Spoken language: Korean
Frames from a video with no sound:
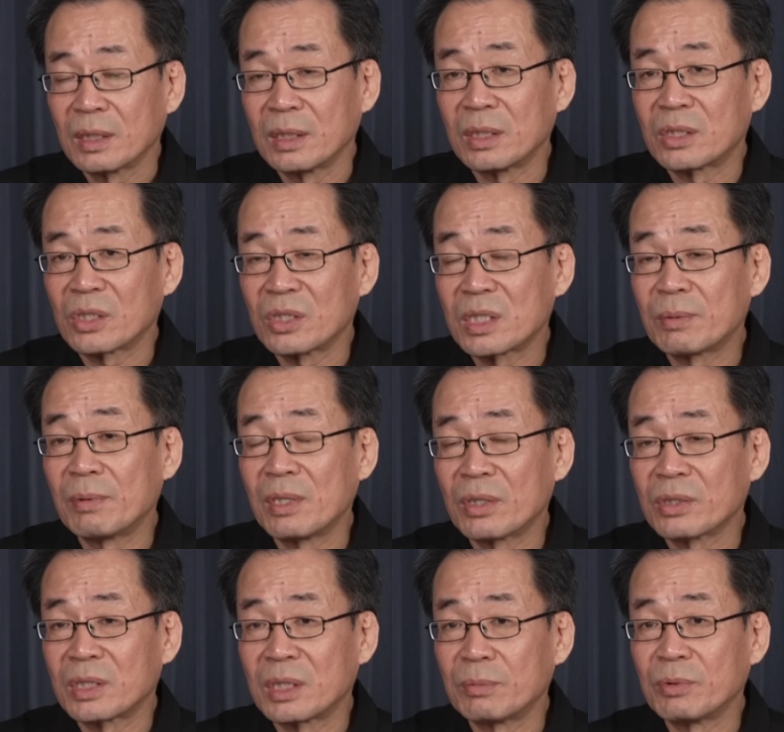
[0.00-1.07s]
이천십일
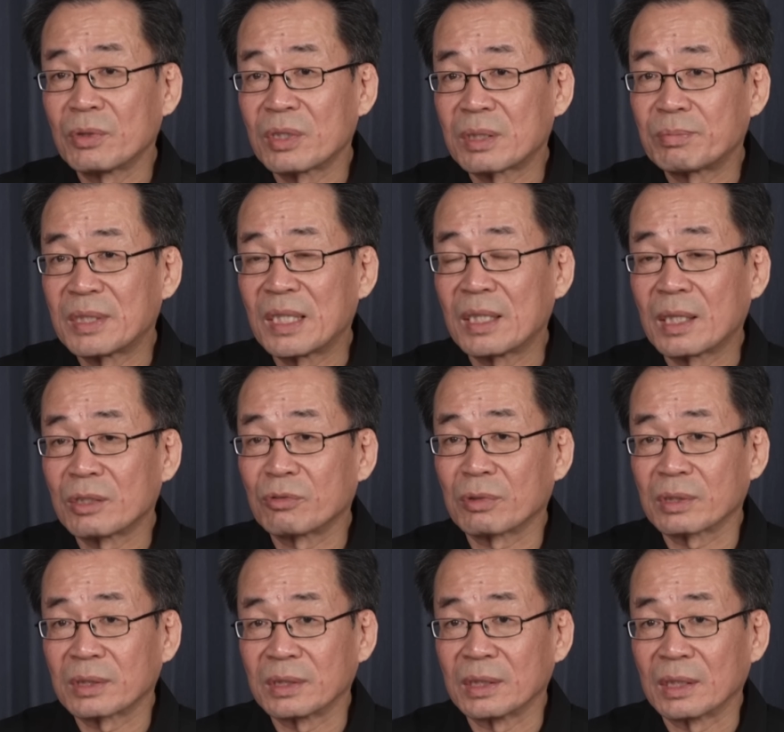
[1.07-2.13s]
년 십이월 십칠일 날
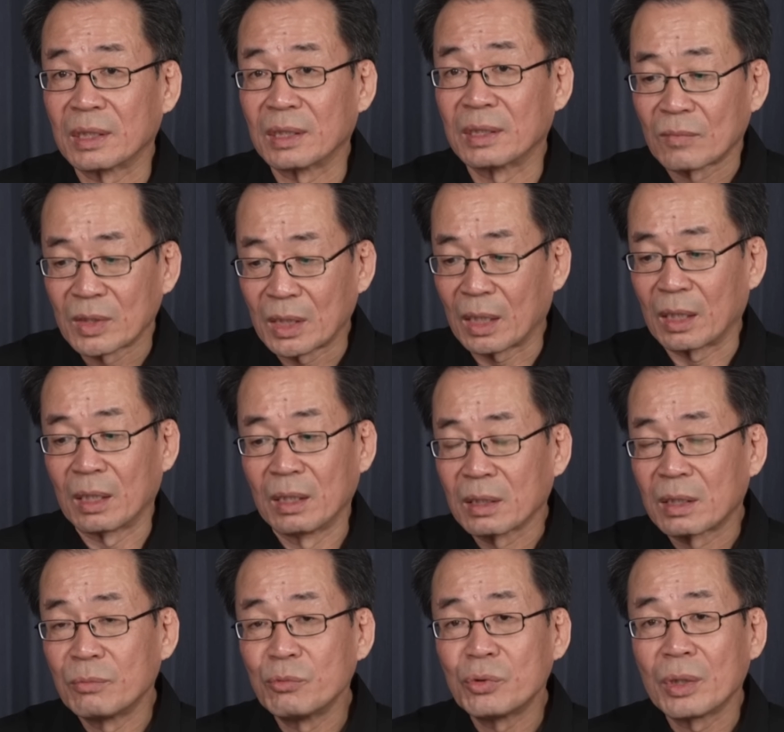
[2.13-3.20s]
죽었으니까. 자,
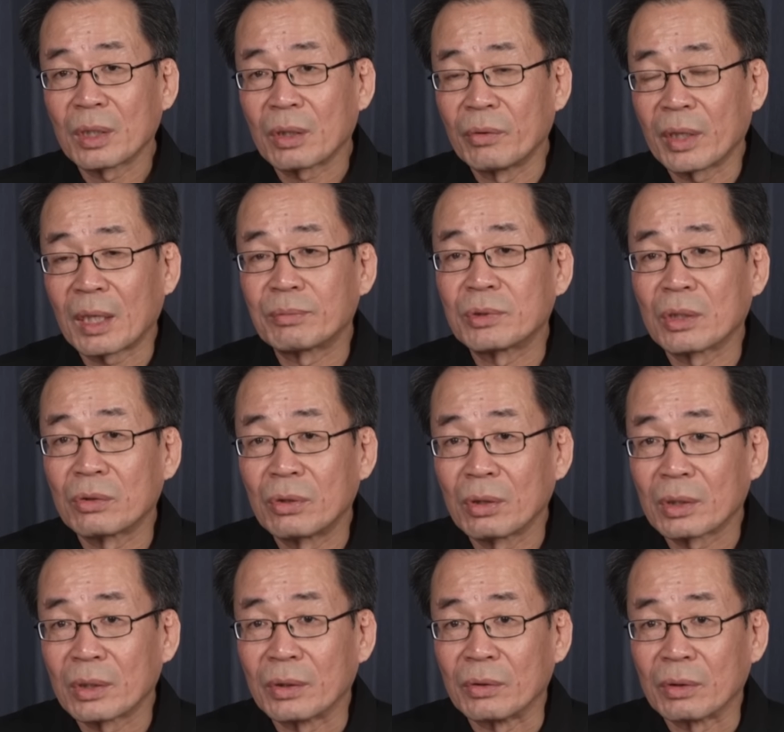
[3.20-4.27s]
김주애가 왜 갑자기
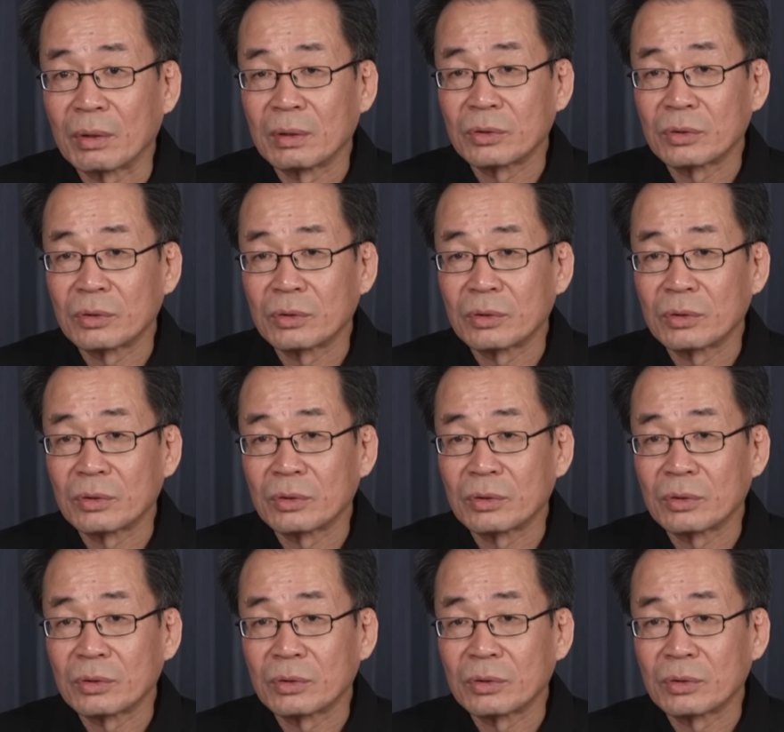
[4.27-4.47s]
튀어나와요?